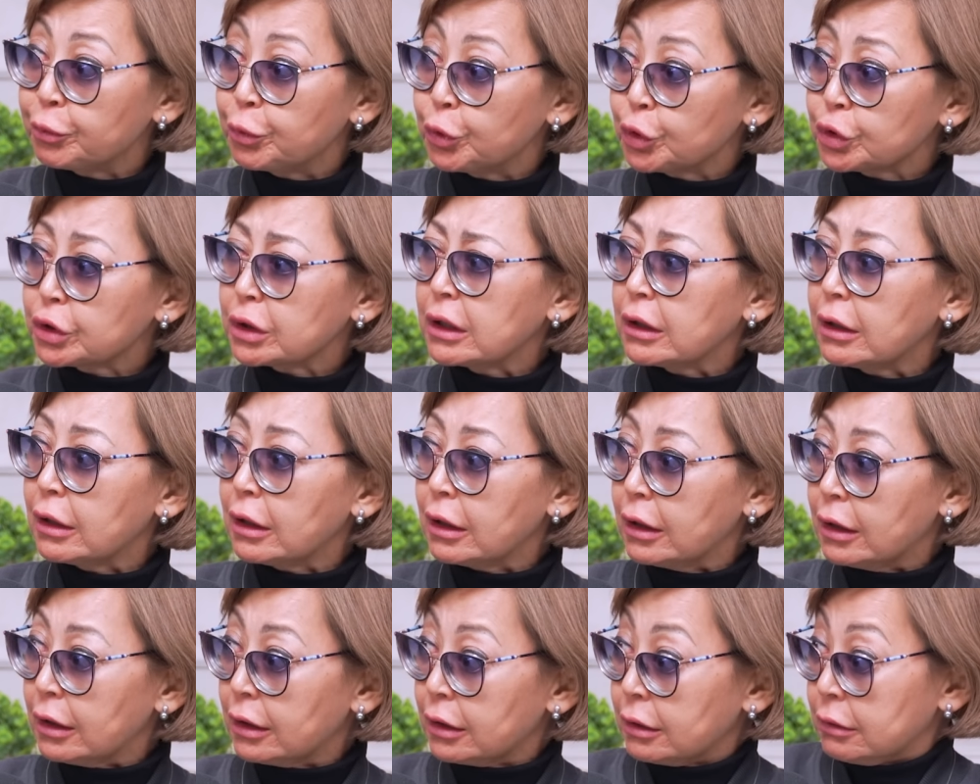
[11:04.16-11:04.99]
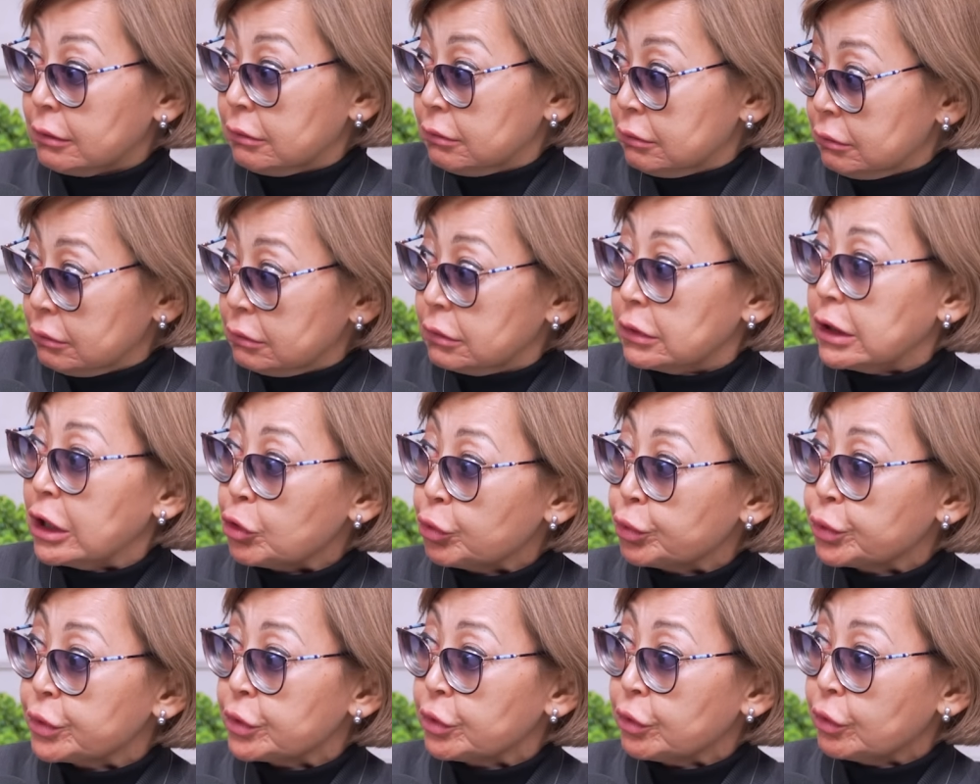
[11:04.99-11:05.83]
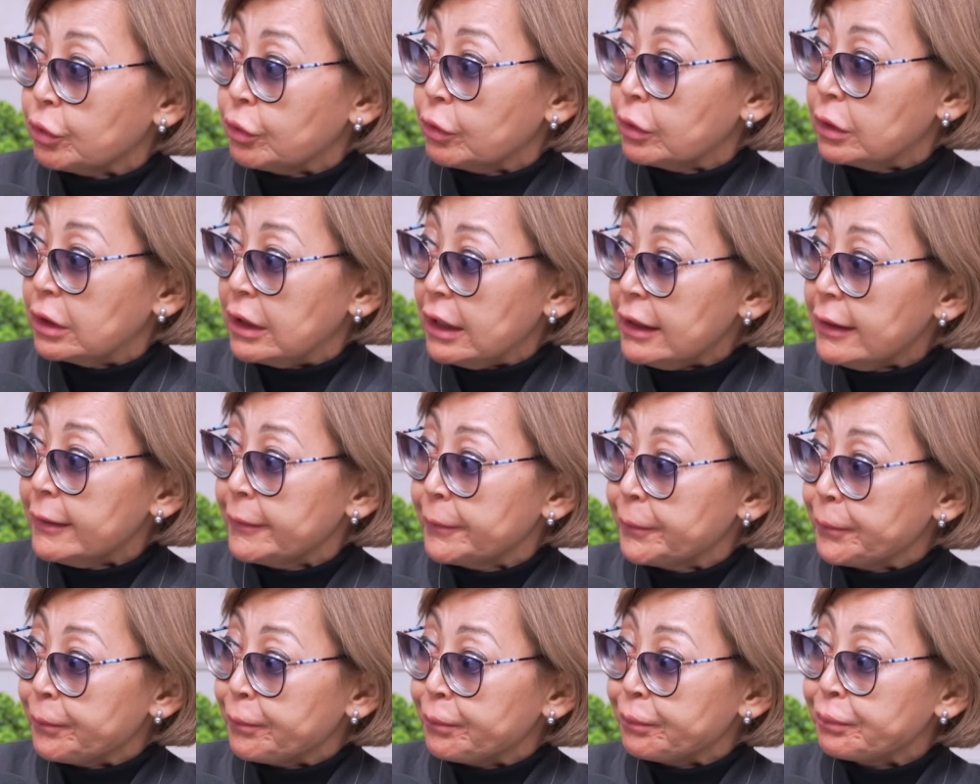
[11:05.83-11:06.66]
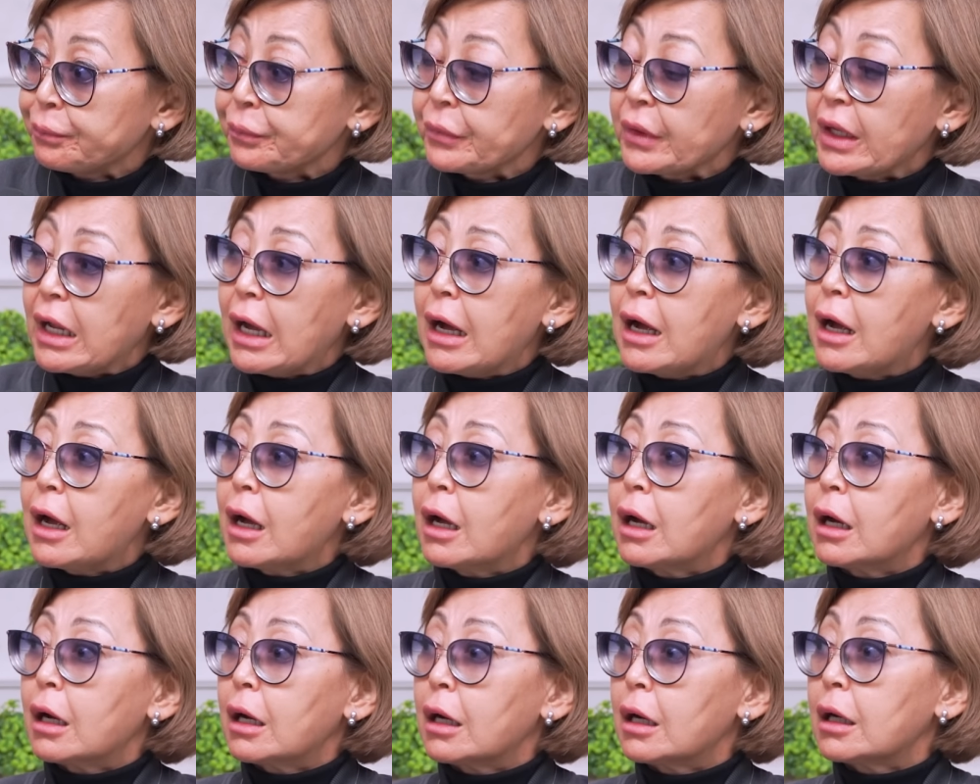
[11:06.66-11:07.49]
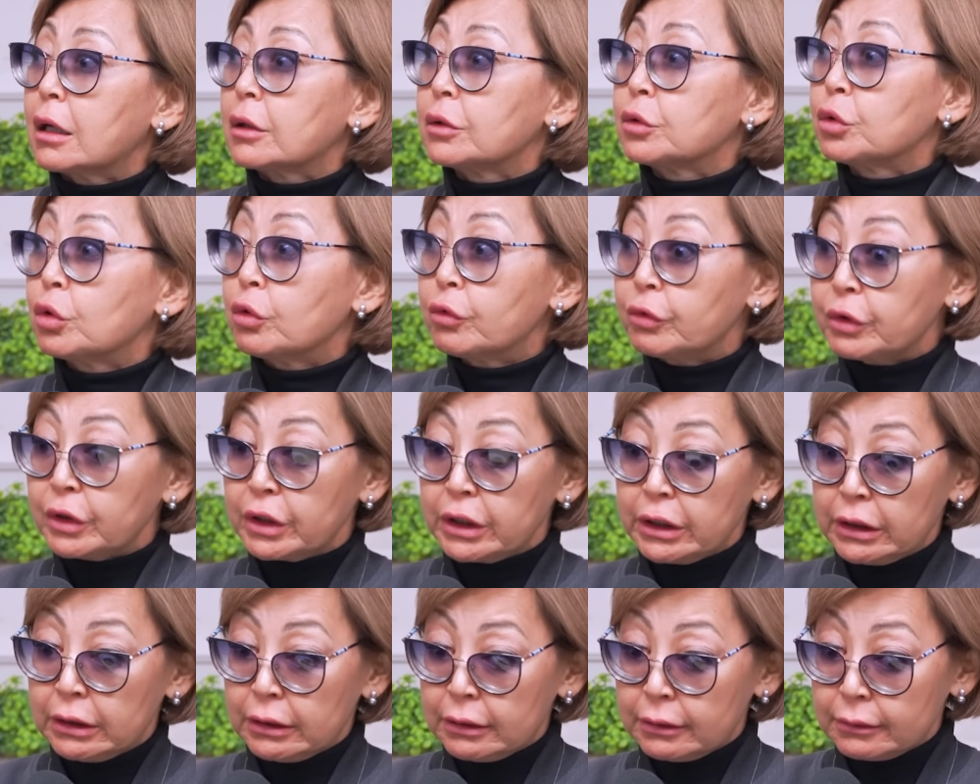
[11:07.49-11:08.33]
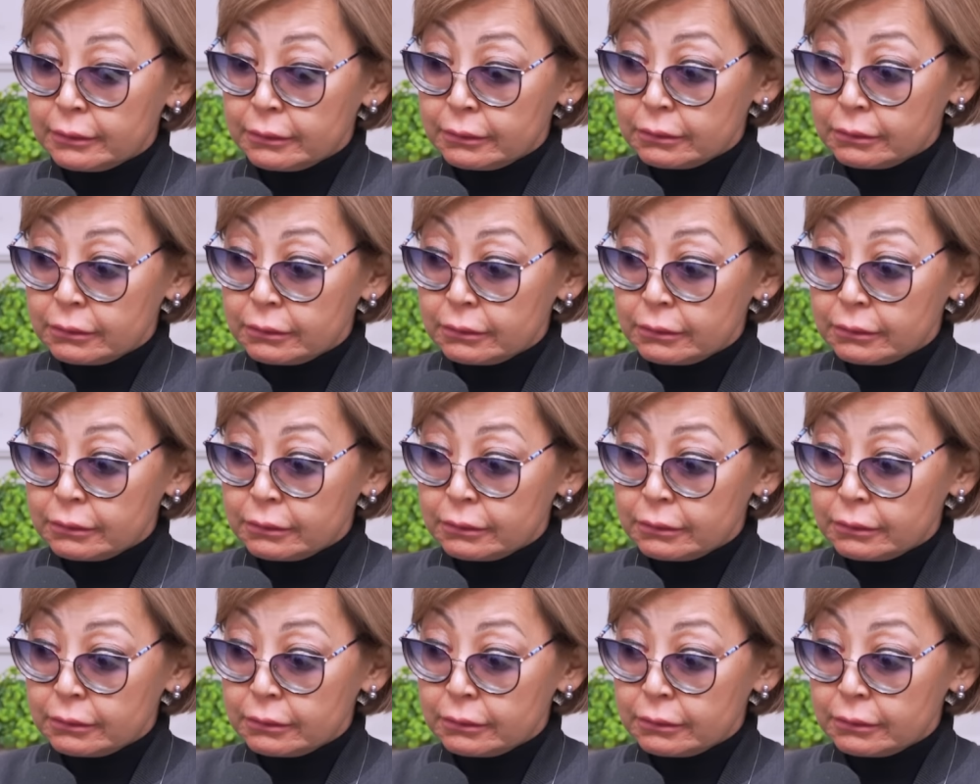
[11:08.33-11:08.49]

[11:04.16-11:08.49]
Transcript: под а, коррупцию, да? А, но вы